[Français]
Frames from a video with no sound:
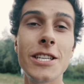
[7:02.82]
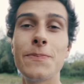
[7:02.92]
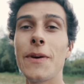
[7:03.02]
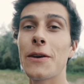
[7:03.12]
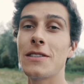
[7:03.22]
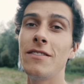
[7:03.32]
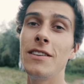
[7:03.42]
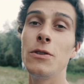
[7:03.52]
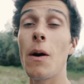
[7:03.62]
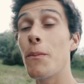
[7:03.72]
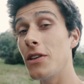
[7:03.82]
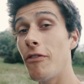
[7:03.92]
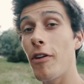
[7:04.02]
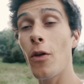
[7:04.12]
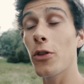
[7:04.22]
J'espère que cette vidéo un peu
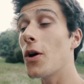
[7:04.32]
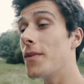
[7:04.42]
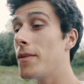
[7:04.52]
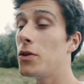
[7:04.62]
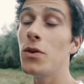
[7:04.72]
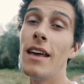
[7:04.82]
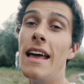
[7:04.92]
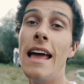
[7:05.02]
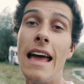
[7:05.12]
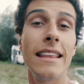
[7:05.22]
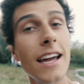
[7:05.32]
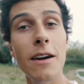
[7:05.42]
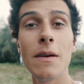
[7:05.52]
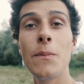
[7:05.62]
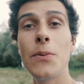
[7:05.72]
différente comme d'habitude t'a
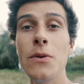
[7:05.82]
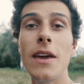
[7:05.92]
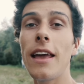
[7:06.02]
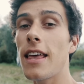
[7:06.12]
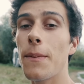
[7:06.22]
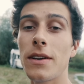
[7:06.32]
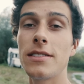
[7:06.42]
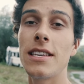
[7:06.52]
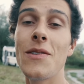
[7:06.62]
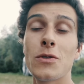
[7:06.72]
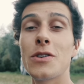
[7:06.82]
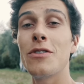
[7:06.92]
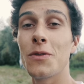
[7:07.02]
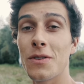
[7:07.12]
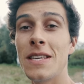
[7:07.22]
quand même plu et que t'as apprécié. On se
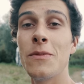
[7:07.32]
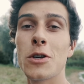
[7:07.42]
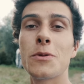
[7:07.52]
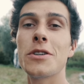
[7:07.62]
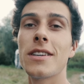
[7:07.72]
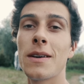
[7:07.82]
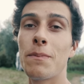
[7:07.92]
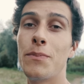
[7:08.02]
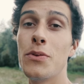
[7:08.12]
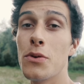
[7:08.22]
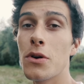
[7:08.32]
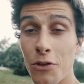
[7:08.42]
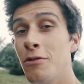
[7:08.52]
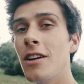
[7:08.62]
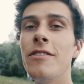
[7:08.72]
voit donc dimanche prochain pour une
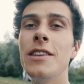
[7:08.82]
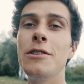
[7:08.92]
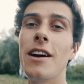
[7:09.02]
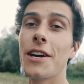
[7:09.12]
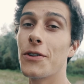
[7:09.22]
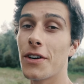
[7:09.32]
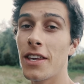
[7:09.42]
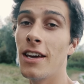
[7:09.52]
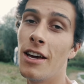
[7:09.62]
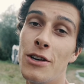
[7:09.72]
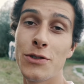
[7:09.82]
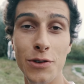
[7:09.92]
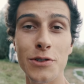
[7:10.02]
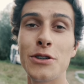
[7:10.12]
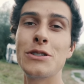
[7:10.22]
nouvelle vidéo avec Henri.
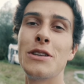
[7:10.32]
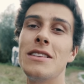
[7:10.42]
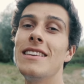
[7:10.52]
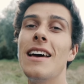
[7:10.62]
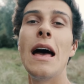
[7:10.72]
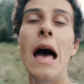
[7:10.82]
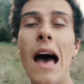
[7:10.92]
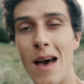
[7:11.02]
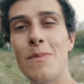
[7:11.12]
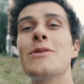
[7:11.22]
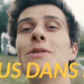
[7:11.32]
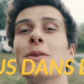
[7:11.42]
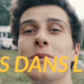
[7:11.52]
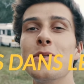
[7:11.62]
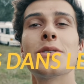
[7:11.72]
Sur ce, je te dis à plus dans le
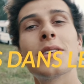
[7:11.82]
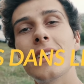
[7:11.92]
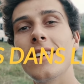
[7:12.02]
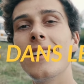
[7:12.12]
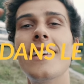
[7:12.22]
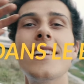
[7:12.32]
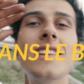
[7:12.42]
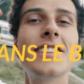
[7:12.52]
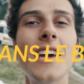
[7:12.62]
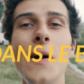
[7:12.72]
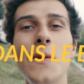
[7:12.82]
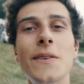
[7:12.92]
bus. Ciao